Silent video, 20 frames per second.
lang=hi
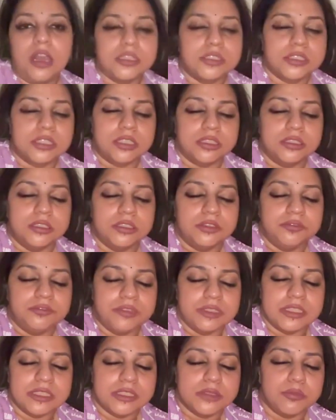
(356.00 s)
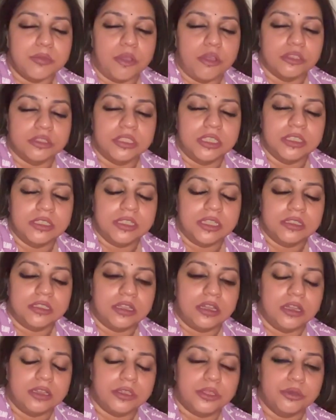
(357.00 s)
आज का दिन फ्रेंड्स बहुत गंदा
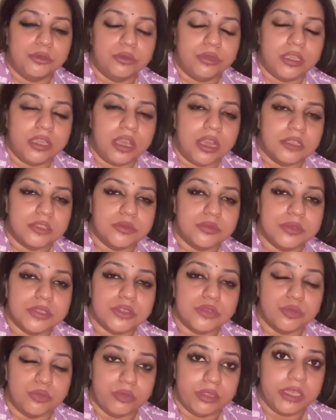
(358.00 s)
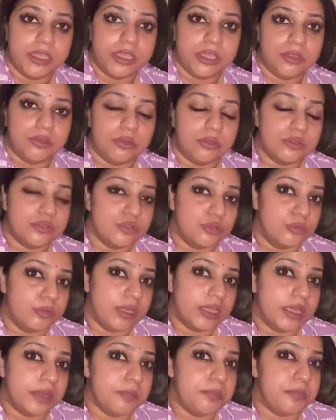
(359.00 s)
था क्योंकि आज मैं सोई नहीं हूँ और
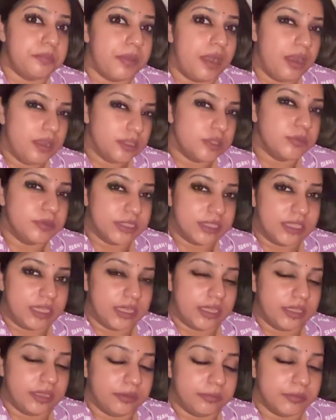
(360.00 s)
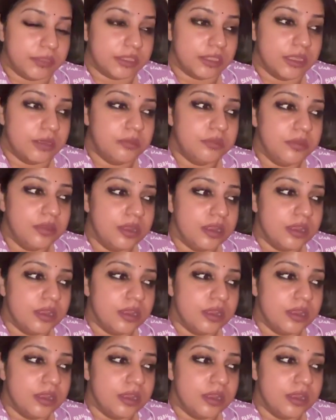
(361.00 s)
सुबह के पाँच बज गए हैं मतलब